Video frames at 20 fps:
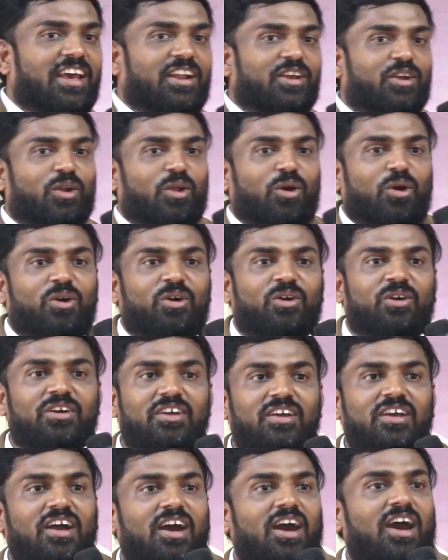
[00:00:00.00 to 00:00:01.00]
தான் இருக்கணும்
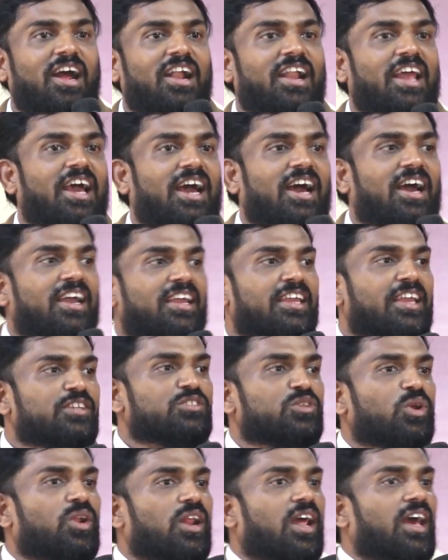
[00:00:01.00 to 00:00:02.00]
ஆனால் இங்கே
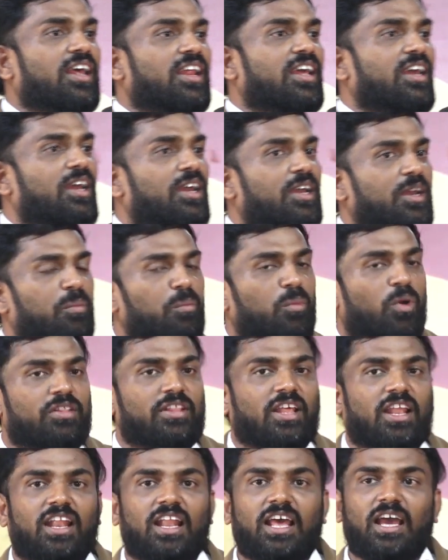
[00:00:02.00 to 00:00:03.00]
சொல்கிறாரு
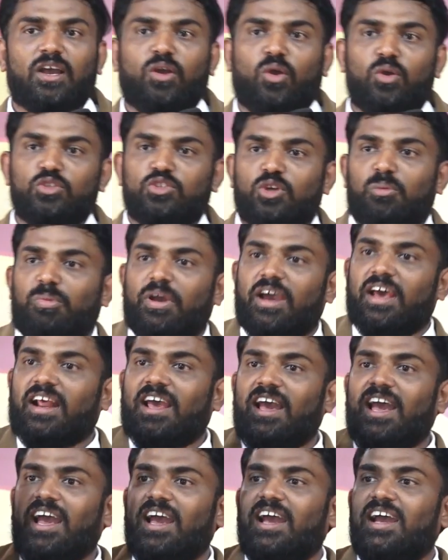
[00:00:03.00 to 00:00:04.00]
முதல்ல கொஞ்சம்
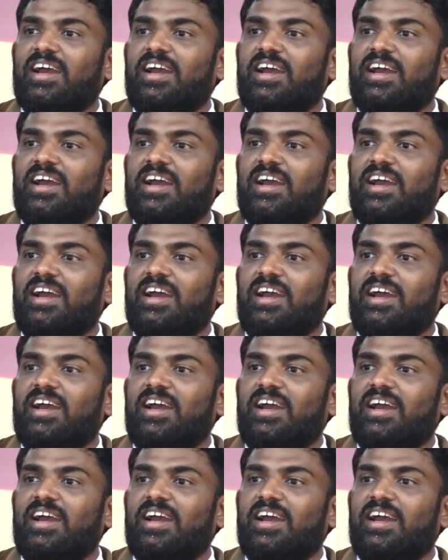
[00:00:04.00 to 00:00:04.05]
பேரை